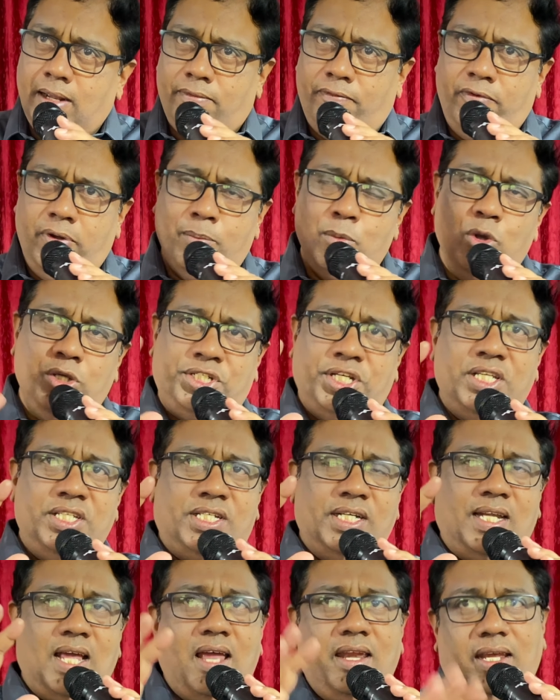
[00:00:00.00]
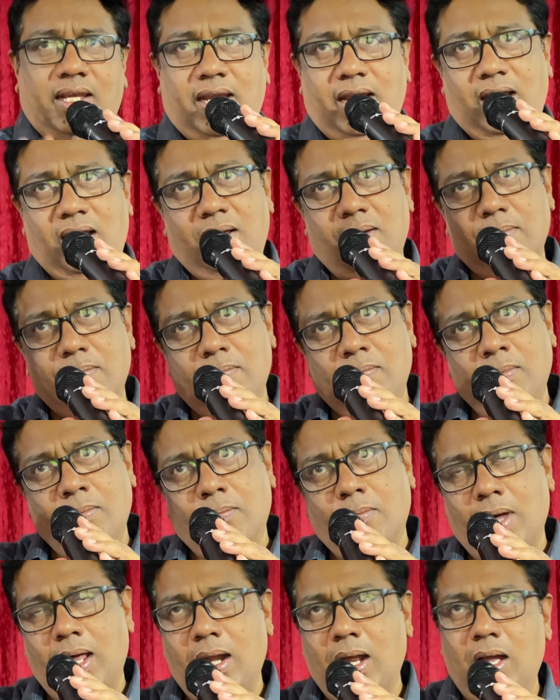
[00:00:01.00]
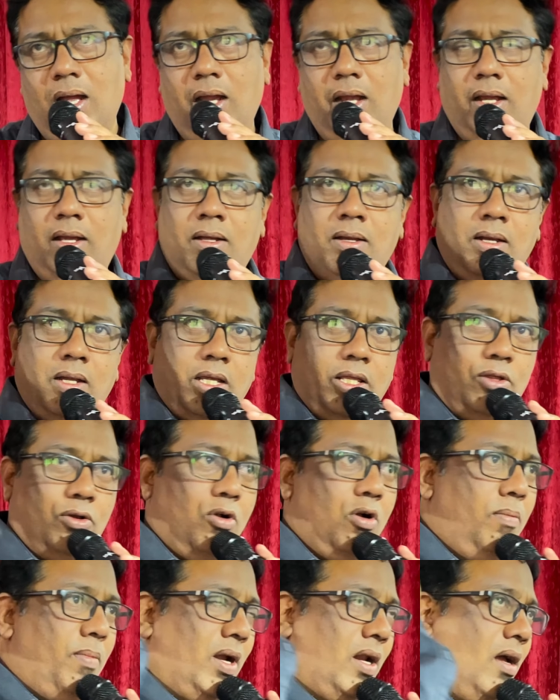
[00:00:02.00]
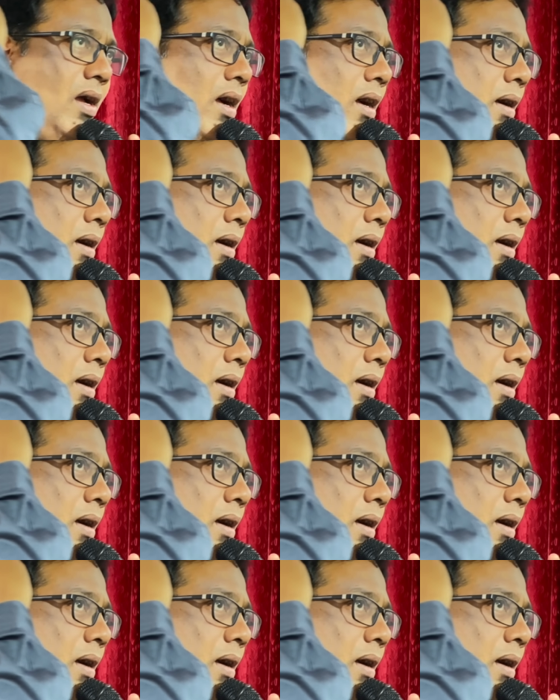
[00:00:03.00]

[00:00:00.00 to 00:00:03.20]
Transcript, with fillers: విమోచించటానికి మన ఇదిగో మన